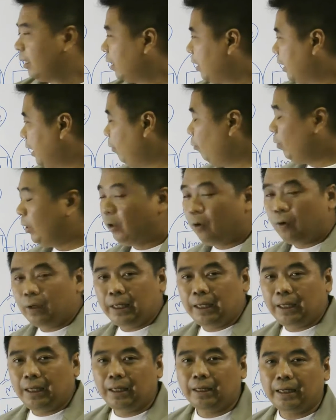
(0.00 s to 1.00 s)
คลิปวิดีโอ
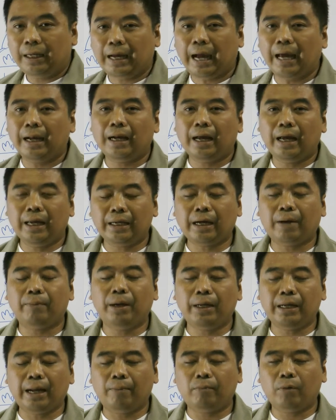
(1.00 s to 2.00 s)
นี้ในการให้คำ
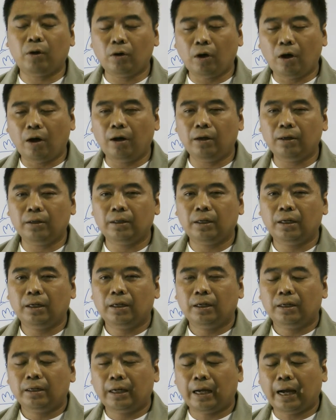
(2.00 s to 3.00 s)
แนะนำน้อ
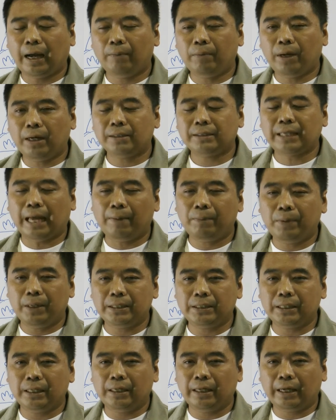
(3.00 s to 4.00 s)
งๆนะครับนักศึกษาปี
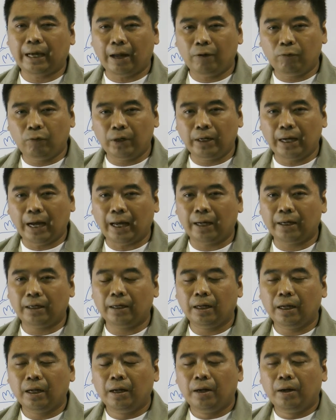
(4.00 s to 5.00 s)
4ในการฝึกงงาน
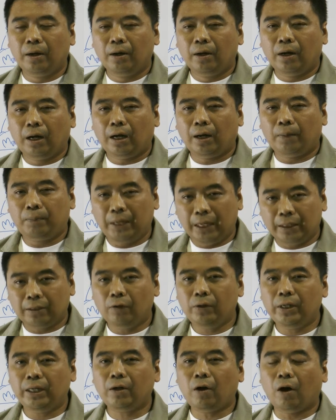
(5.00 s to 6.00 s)
เพียง
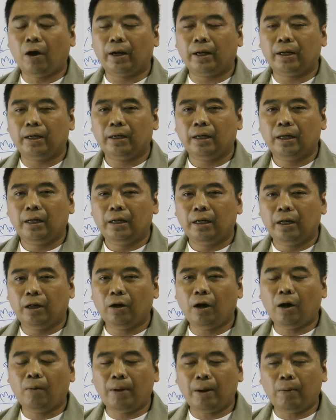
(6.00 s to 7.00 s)
เท่านี้ก่อน แล้ว
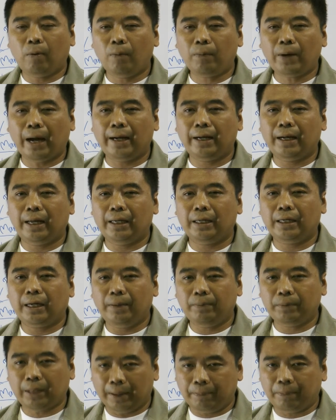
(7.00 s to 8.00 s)
เรามาพบกันในค
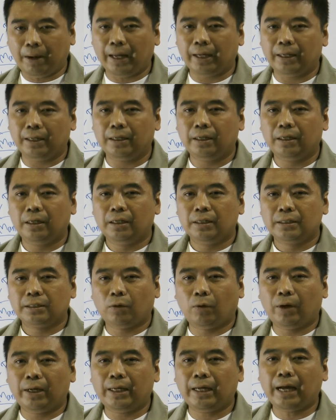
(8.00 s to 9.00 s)
ลิปถัดไป ส
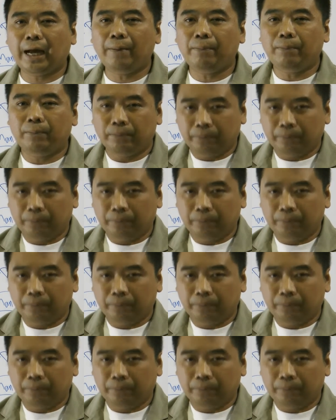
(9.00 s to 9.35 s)
วัสดีครับ